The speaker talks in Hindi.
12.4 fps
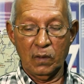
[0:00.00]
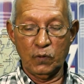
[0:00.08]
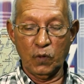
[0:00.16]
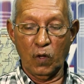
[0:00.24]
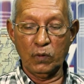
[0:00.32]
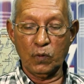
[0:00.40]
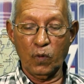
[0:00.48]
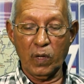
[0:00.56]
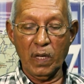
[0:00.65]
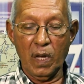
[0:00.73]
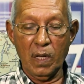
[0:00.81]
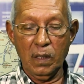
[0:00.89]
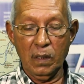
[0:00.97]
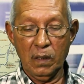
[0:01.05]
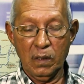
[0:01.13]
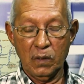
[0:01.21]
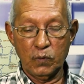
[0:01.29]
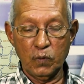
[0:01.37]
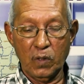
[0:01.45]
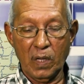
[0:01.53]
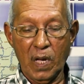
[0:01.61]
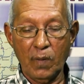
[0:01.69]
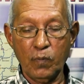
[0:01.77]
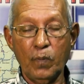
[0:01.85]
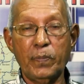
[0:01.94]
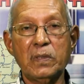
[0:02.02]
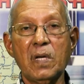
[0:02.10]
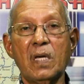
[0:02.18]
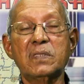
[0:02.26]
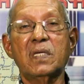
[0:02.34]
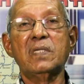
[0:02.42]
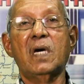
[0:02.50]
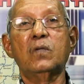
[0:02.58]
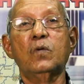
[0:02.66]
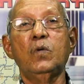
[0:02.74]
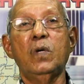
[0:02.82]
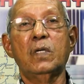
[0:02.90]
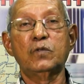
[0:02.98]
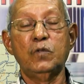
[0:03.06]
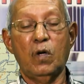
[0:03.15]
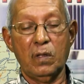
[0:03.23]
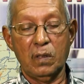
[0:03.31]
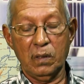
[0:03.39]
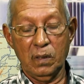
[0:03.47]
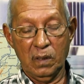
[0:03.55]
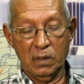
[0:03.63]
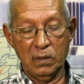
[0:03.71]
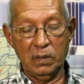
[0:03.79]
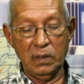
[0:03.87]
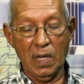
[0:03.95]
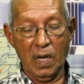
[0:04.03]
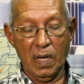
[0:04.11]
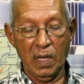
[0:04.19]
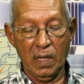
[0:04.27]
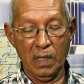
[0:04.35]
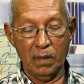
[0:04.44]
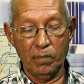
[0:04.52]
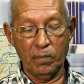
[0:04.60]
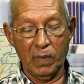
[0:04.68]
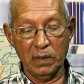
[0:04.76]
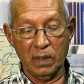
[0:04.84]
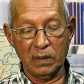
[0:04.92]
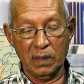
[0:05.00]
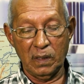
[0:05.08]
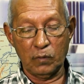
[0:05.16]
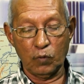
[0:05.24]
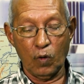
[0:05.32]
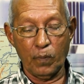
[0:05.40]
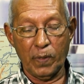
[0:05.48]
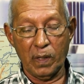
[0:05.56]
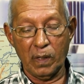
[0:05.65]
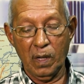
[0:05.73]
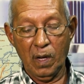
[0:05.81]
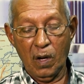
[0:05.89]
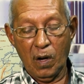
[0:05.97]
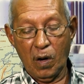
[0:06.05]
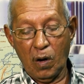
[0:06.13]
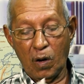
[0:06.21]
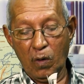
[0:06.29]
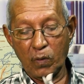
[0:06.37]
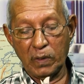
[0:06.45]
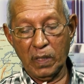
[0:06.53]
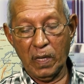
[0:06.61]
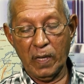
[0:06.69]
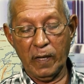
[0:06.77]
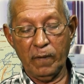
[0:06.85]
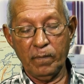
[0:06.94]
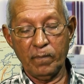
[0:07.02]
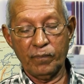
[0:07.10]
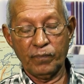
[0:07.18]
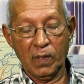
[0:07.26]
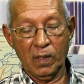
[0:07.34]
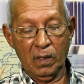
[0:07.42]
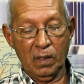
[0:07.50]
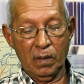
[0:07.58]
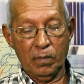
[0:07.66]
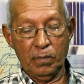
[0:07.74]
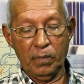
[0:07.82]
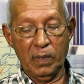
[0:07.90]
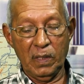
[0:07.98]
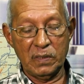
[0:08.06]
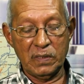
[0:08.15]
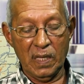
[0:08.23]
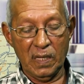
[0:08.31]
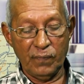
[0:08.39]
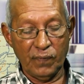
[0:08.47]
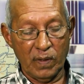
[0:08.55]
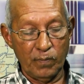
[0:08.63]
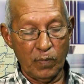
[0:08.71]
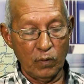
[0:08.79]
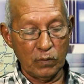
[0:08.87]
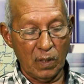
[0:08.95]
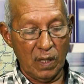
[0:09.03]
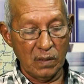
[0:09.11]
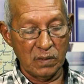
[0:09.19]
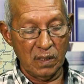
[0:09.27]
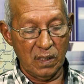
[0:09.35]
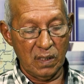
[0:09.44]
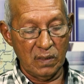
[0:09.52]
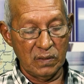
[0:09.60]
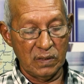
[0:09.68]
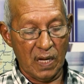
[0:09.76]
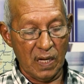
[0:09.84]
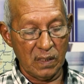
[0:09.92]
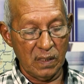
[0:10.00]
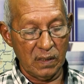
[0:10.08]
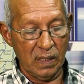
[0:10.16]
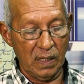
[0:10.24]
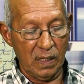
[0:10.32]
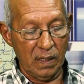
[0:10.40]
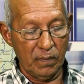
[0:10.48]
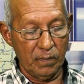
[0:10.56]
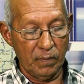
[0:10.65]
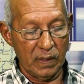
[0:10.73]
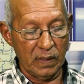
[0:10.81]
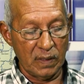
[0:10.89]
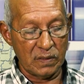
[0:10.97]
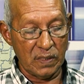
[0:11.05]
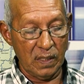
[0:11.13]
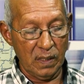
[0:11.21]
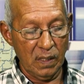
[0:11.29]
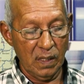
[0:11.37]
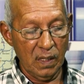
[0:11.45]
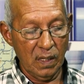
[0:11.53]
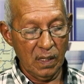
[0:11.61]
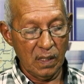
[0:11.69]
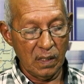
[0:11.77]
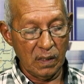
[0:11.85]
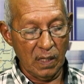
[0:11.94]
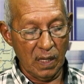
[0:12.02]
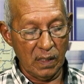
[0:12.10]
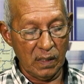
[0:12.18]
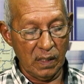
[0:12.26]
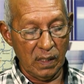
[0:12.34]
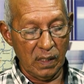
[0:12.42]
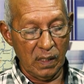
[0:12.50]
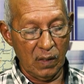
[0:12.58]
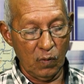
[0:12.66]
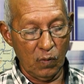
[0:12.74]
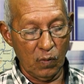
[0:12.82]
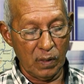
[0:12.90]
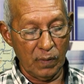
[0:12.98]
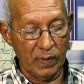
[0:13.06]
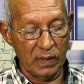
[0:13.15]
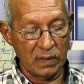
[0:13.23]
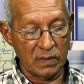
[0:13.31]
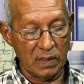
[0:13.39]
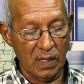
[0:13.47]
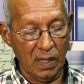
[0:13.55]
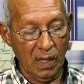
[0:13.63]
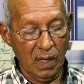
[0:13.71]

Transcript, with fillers: जैद कोरिया सूरीनाम को पचास हज़ार यू डॉलर दिया है मदद की तौर पर और ये है मिनिस्टेरी फॉन बैतलांस जाक की मदद से यानी कि इन लोगों की मदद से